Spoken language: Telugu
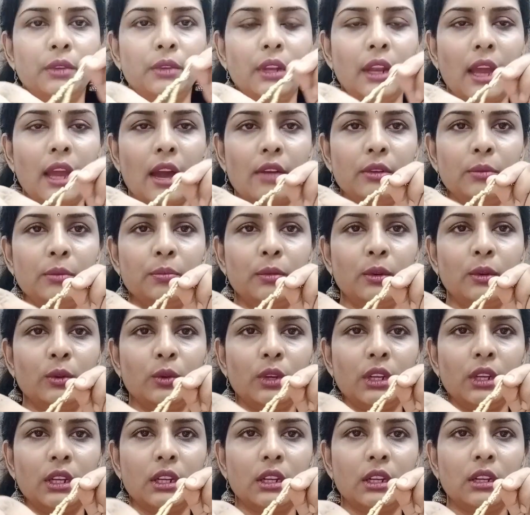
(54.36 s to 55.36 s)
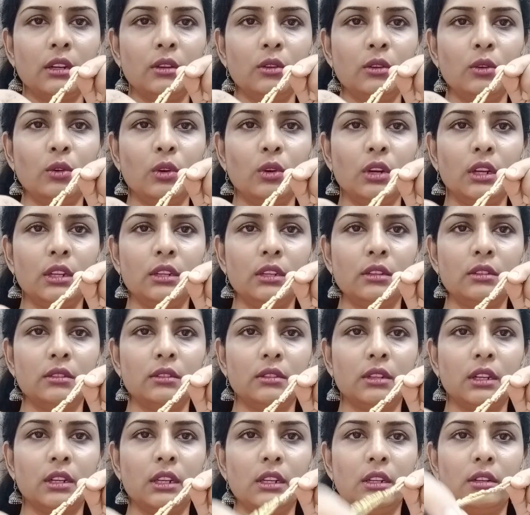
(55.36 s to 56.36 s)
నావీ బ్లూ ఇంకా గోల్డెన్
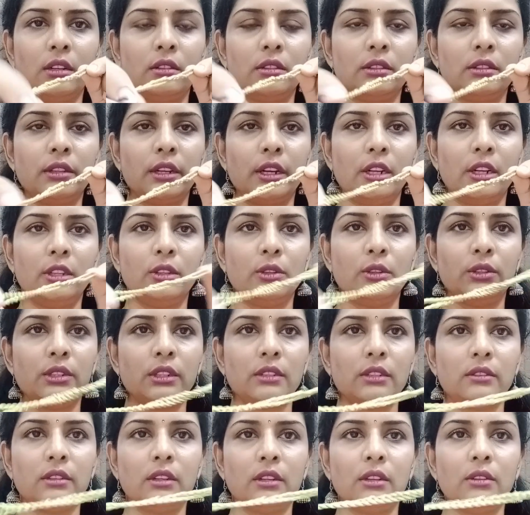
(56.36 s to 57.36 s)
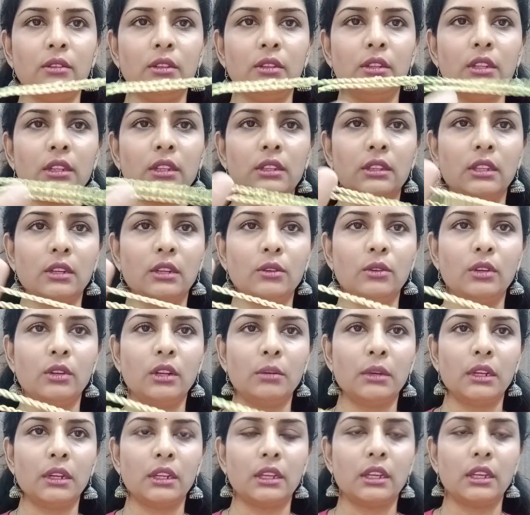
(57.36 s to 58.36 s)
కలర్ థ్రెడ్తో చేశారు ఇదంతా కూడా
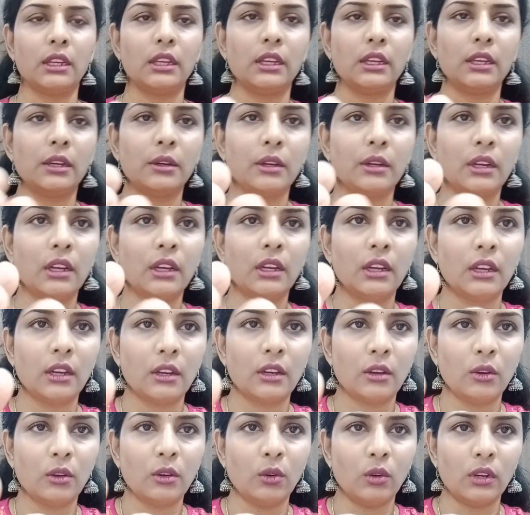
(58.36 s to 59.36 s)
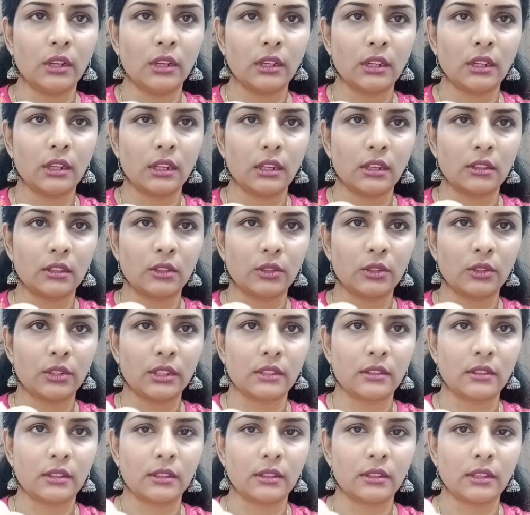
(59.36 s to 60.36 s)
మనకి గోల్డెన్ కలర్తో
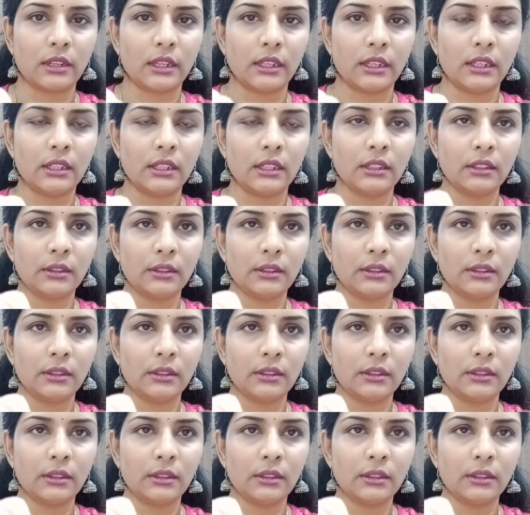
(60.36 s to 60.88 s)
చేసిన థ్రెడ్